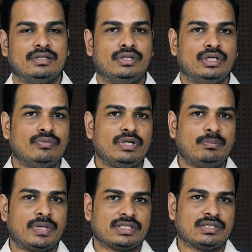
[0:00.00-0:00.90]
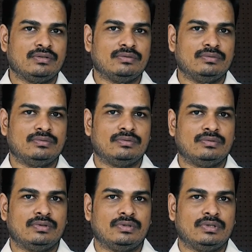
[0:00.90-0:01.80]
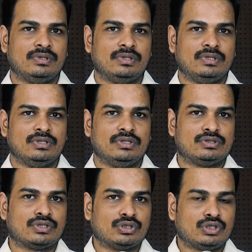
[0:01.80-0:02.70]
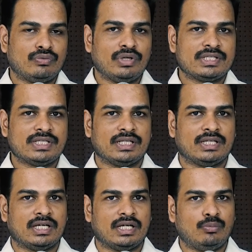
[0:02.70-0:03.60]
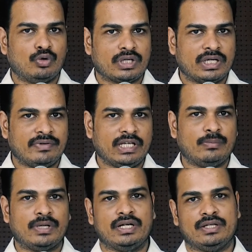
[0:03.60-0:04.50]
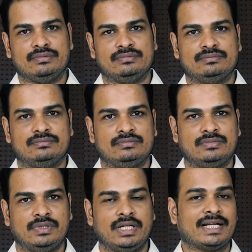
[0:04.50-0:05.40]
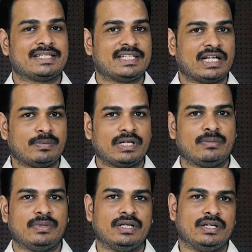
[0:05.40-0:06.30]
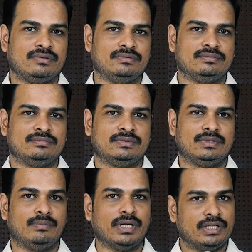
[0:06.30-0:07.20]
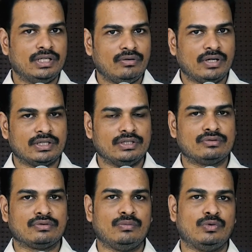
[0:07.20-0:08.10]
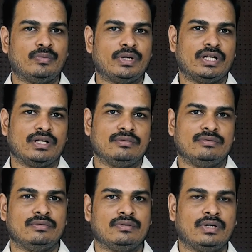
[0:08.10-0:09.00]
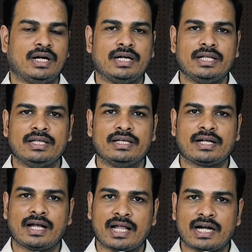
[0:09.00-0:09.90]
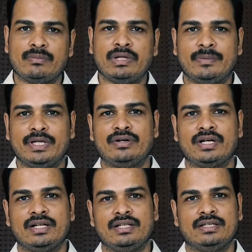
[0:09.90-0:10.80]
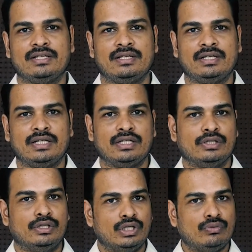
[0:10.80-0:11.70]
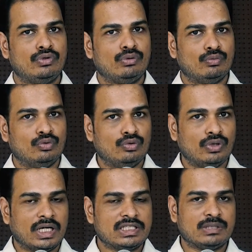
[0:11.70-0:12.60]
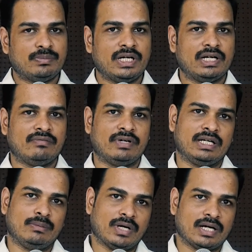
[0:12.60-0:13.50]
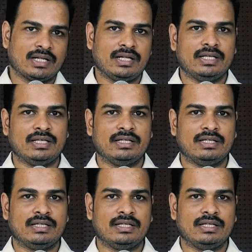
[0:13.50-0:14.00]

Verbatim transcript: దేవుని ప్రజలు శత్రువుల చేత ముట్టడి వేయబడ్డారు లేక చెరపట్టబడ్డారు బందీలుగా తీసుకుని పోబడ్డారు అంటే కారణం ఏమై ఉండాలి దేవుడు ముందుగా చెప్పినటువంటి మాటలే